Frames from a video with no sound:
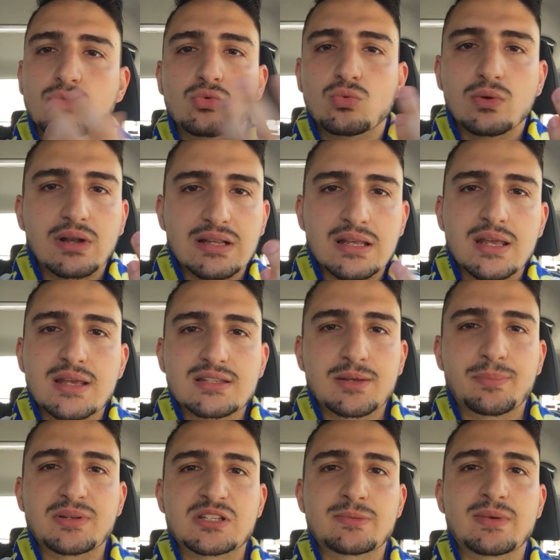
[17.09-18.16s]
No, nulla,
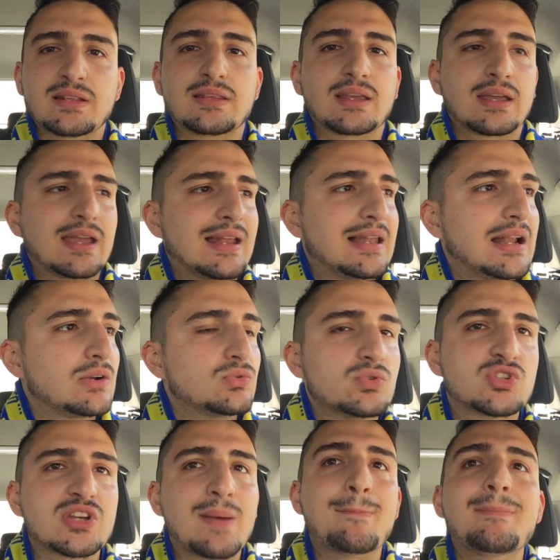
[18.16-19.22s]
semplicemente che la
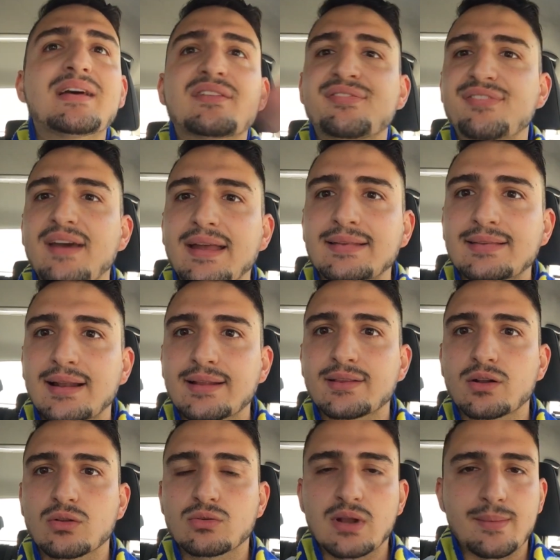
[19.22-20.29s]
luce è perfetta
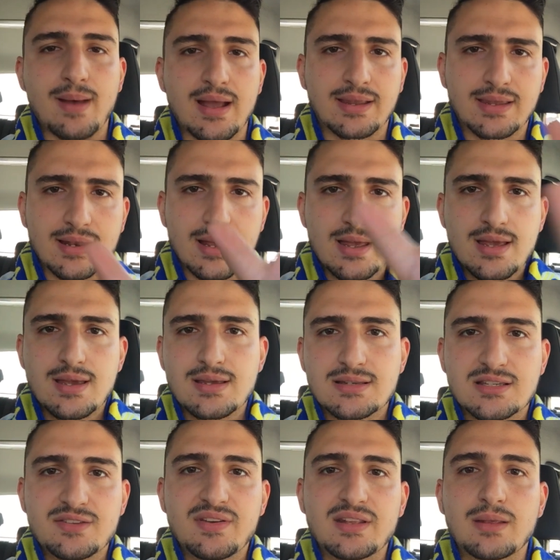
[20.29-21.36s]
all'interno di una macchina,
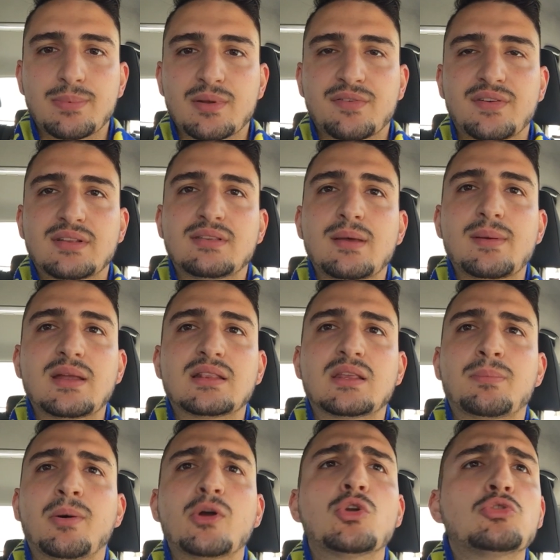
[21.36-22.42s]
si vede
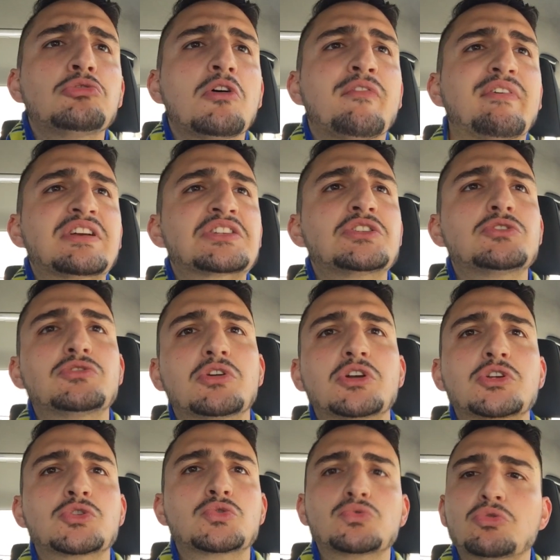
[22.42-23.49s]
perfettamente, poi non do
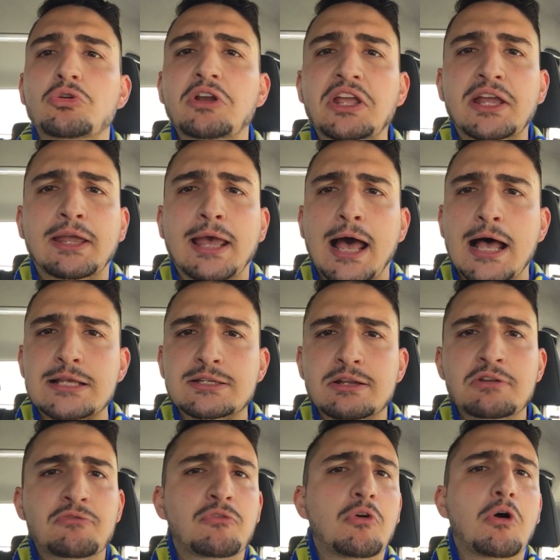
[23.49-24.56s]
fastidio a nessuno né in
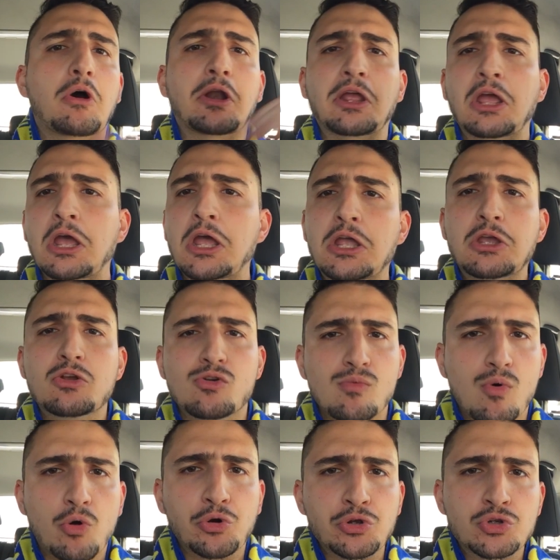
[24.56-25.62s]
casa né fuori, i
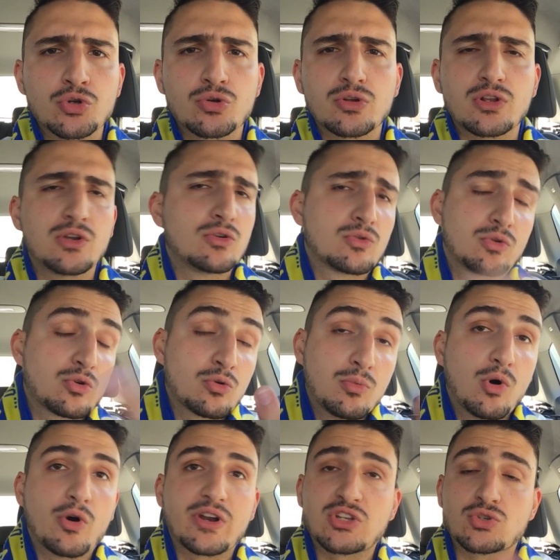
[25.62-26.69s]
rumori, i
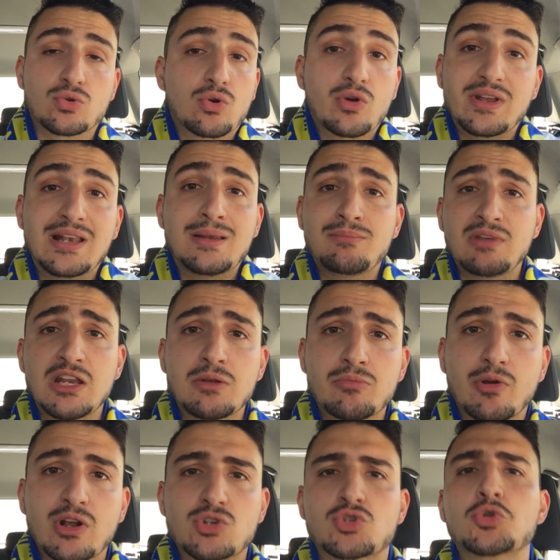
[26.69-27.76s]
rumori sono il
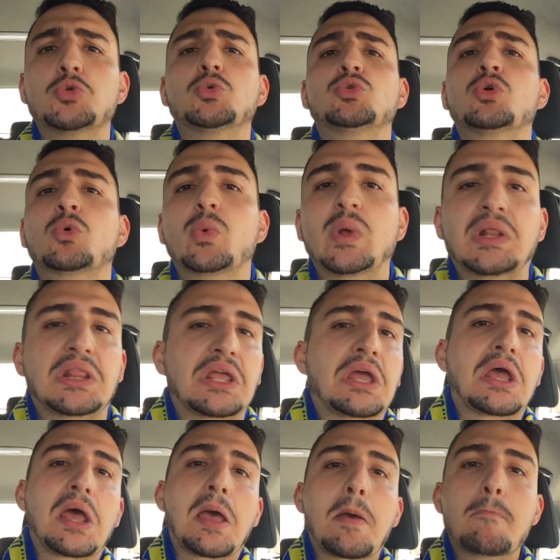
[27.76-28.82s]
minimo in assoluto,
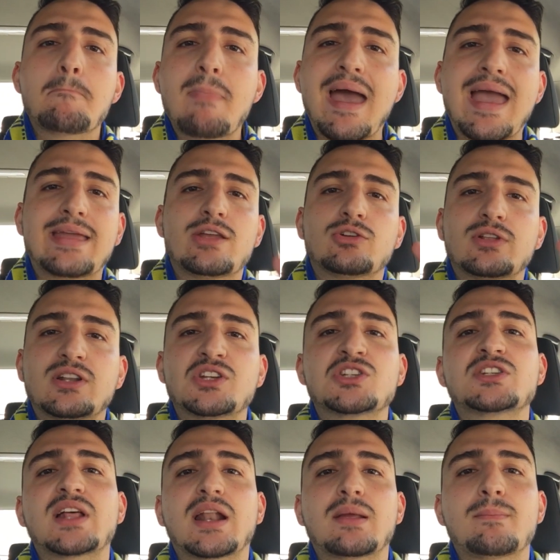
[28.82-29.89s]
quindi meglio di
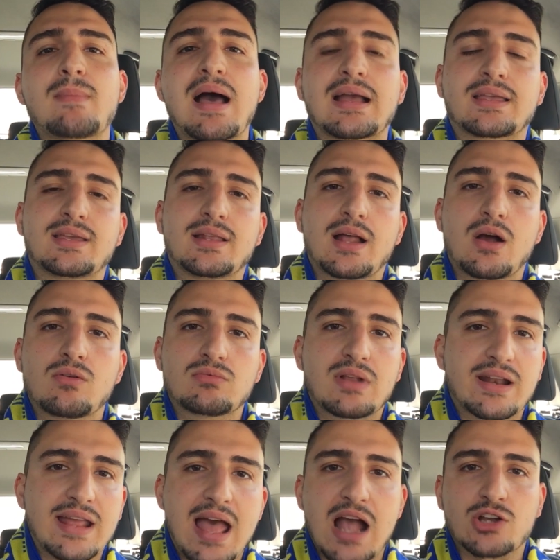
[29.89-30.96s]
registrare in macchina
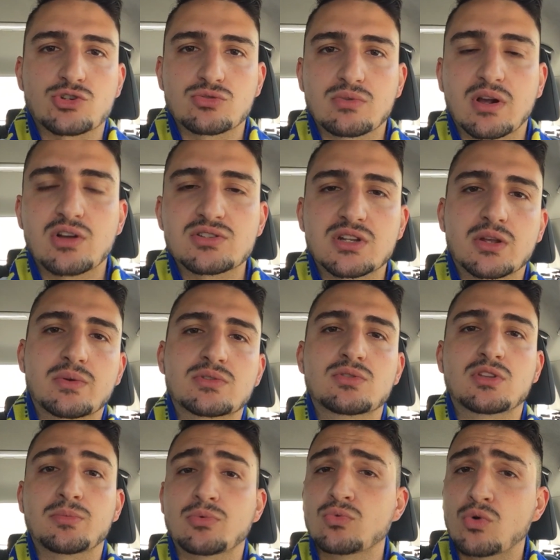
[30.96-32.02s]
una reaction, una cosa di
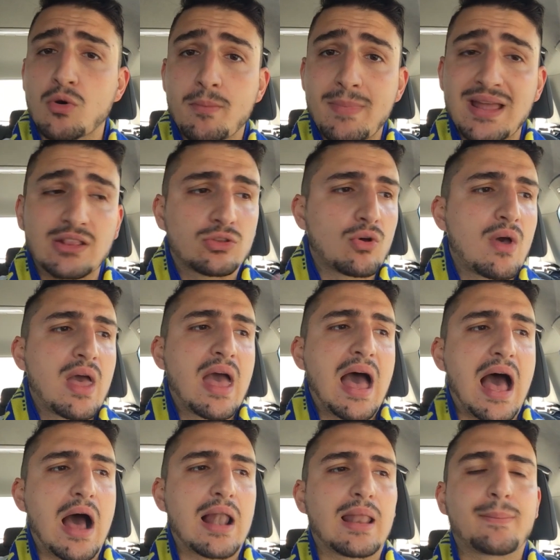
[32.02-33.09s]
questo tipo, un commento
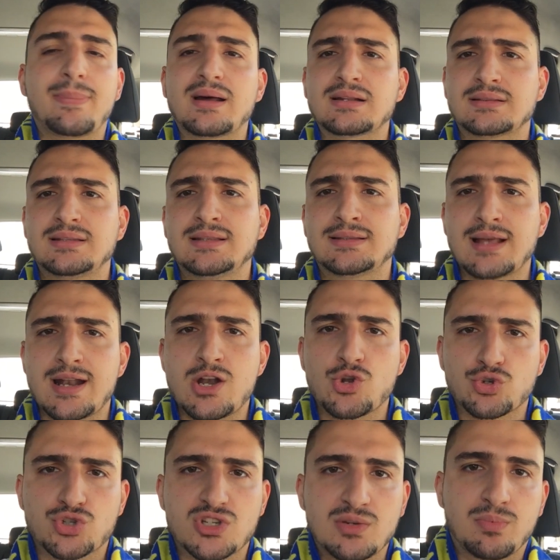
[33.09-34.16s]
alla partita
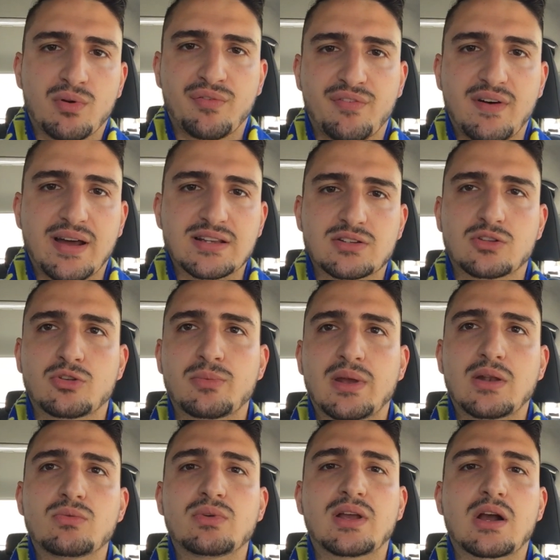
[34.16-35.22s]
non si può fare secondo
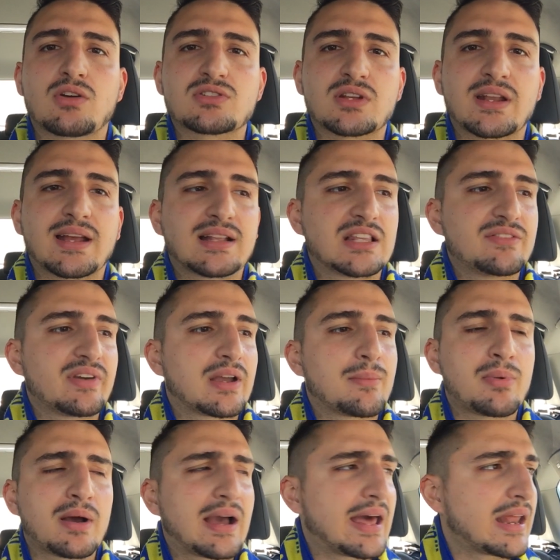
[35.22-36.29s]
me, l'unica cosa cosa negativa
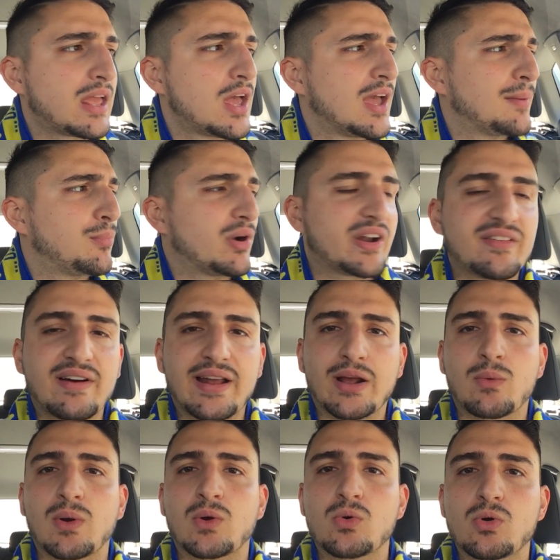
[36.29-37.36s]
che magari può
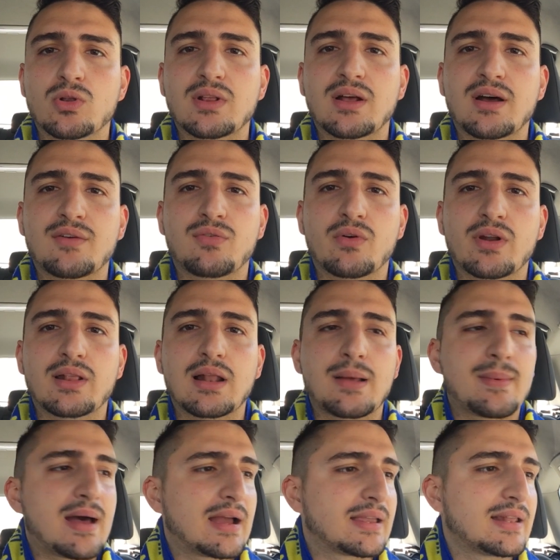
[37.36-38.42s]
arrivare qualcuno da fuori
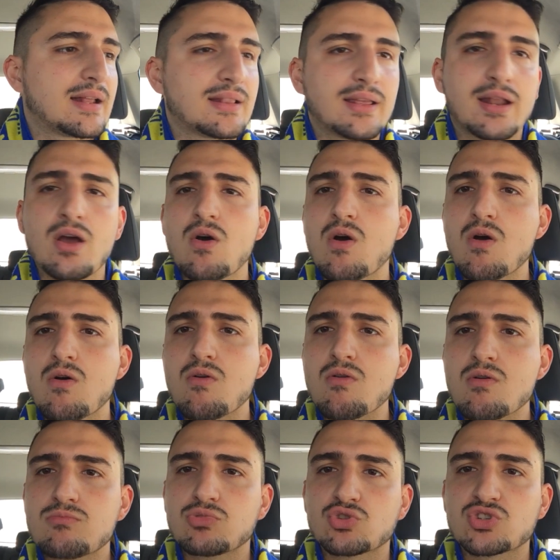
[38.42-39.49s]
dalla macchina e dire
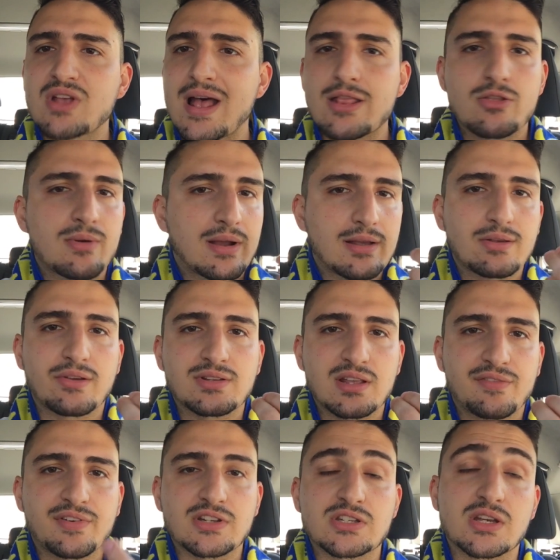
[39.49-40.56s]
oh bussando ma cosa
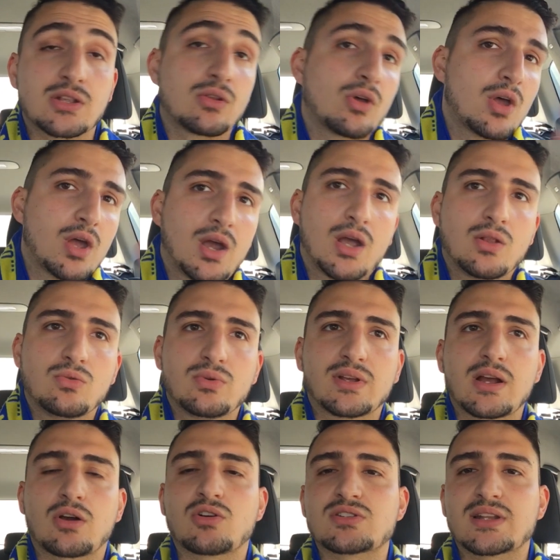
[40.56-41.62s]
stai facendo
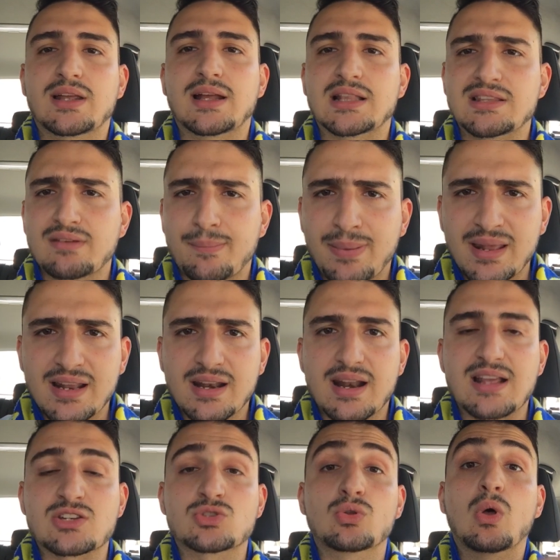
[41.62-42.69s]
l'unica cosa negativa. Per
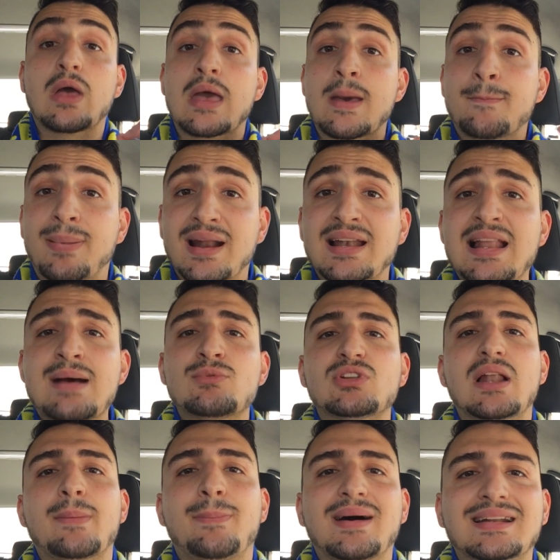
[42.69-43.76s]
il resto,
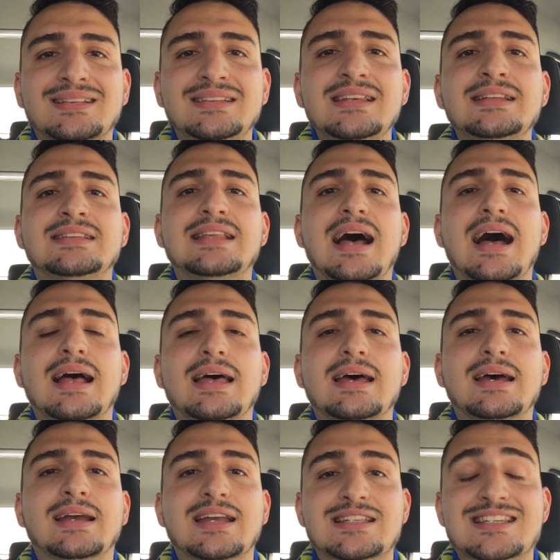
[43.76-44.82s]
parliamo della partita
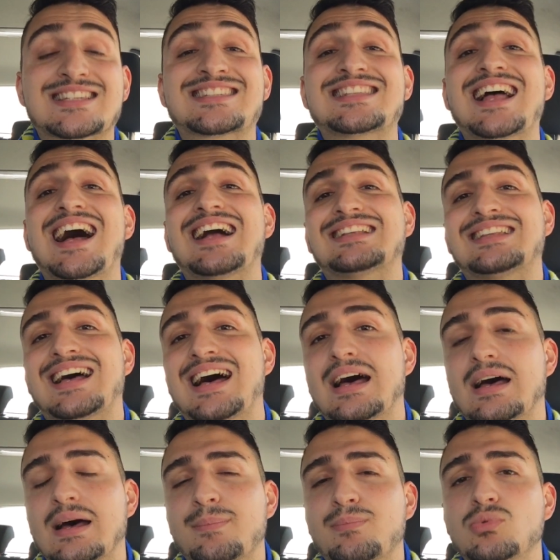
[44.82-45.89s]
eh, che c'è
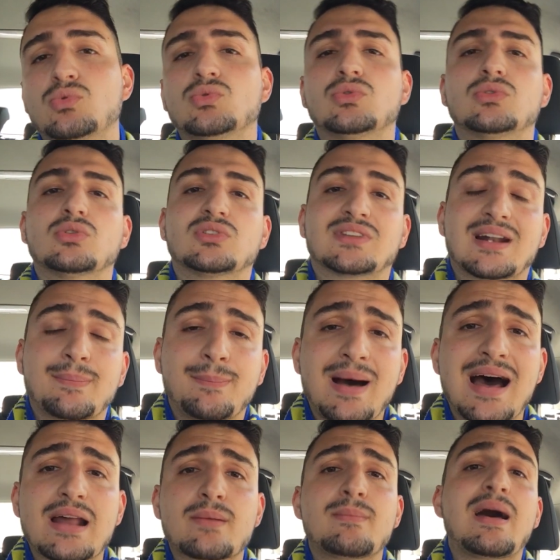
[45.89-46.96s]
stata appunto tra
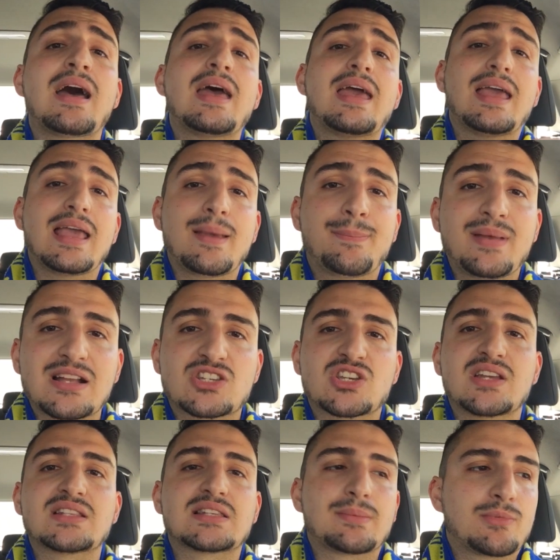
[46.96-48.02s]
Parma e
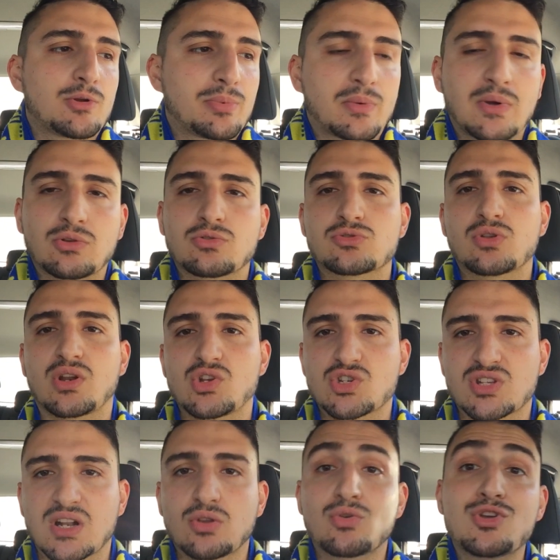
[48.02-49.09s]
Piacenza, almeno per quanto sto
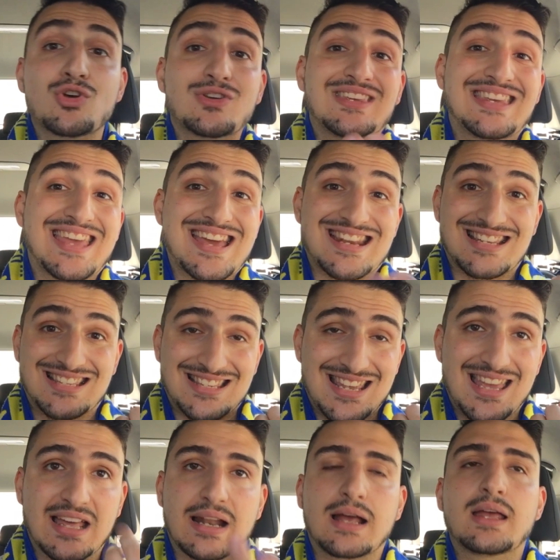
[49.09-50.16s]
registrando io ieri
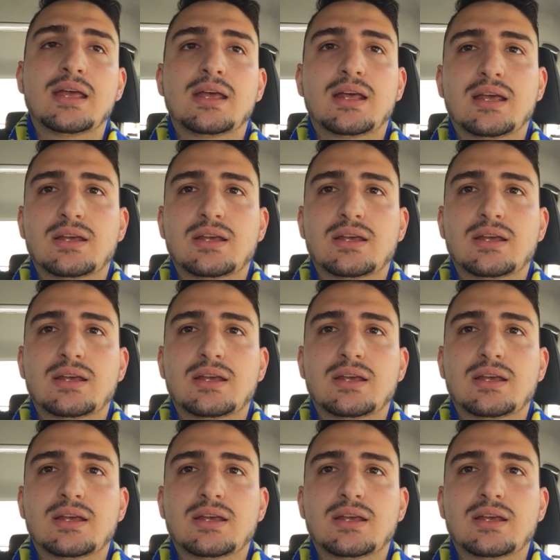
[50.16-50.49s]
sera.